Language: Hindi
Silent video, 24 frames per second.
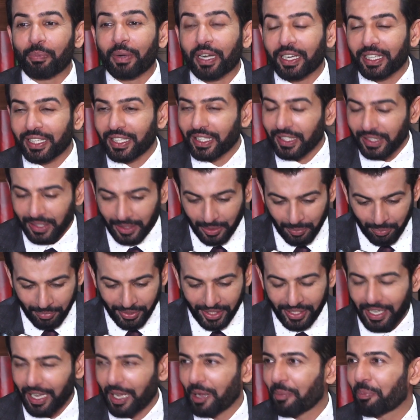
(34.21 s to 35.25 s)
बाकी के दिन मैं
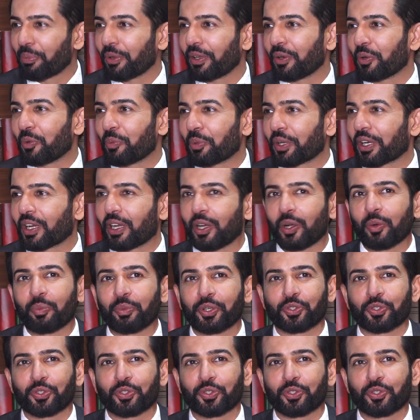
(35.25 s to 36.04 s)
यहाँ पर उमर गाँव